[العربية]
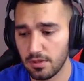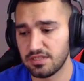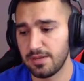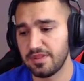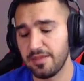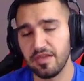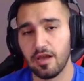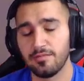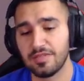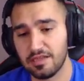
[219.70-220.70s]
يا زلمه دمي
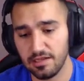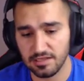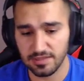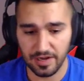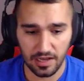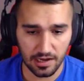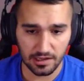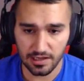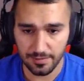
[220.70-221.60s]
30 يا زلمه لحقت